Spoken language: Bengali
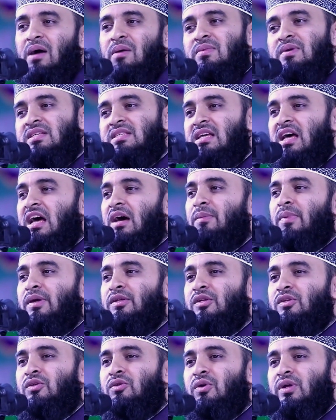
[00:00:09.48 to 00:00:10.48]
আমি যা
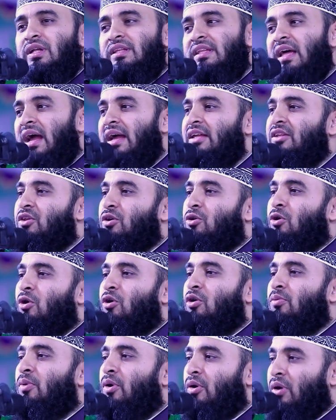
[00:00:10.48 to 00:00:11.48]
আবাদত করি তাই তো
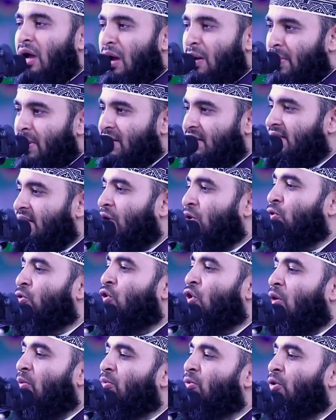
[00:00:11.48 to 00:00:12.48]
করো বরং আমার স্যারও
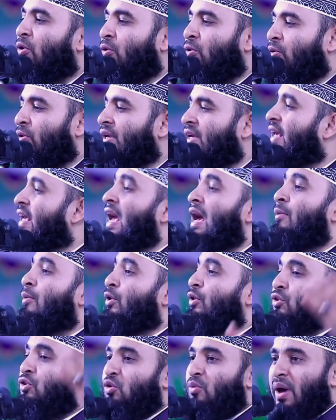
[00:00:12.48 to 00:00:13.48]
কম করো কি
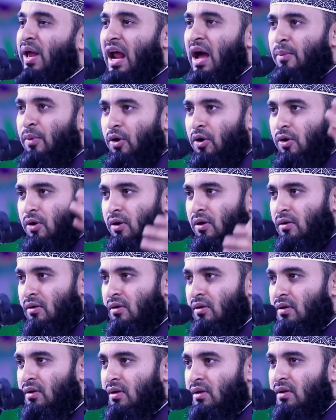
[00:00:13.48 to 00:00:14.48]
এমন তোমার আমল
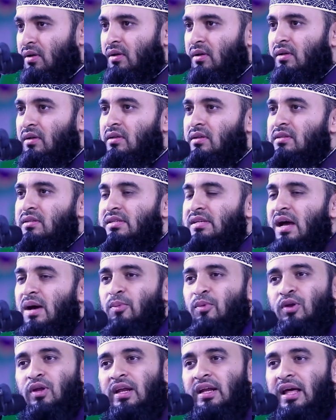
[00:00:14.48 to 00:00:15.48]
যে
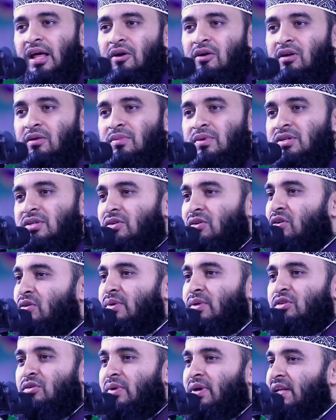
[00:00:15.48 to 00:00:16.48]
আমলের কারণে
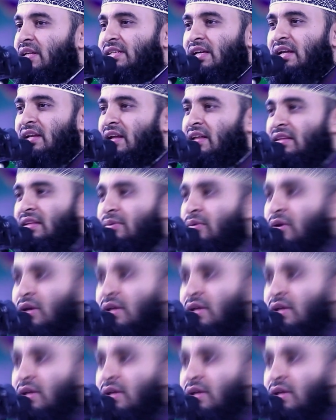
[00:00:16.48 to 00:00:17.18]
বিশ্বনবী তোমার জান্নাতি